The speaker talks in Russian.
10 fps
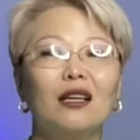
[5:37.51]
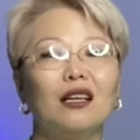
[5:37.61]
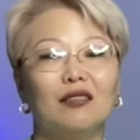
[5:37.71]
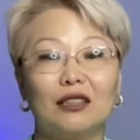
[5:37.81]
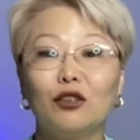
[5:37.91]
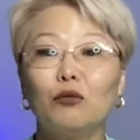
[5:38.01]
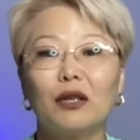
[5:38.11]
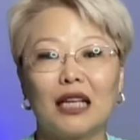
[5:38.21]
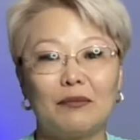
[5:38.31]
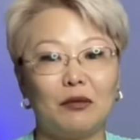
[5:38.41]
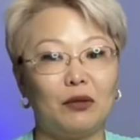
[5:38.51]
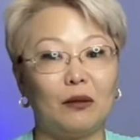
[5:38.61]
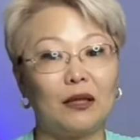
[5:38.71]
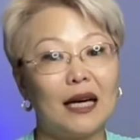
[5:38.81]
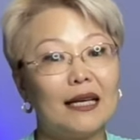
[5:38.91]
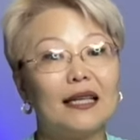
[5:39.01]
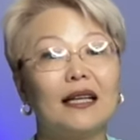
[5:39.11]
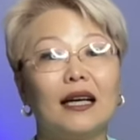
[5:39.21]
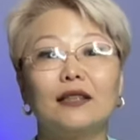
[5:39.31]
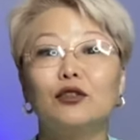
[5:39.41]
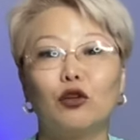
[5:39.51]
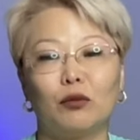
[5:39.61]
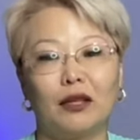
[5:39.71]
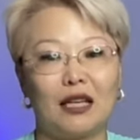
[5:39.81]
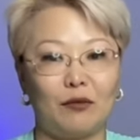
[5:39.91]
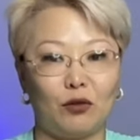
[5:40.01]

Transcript: В одном грамме белка или одном грамме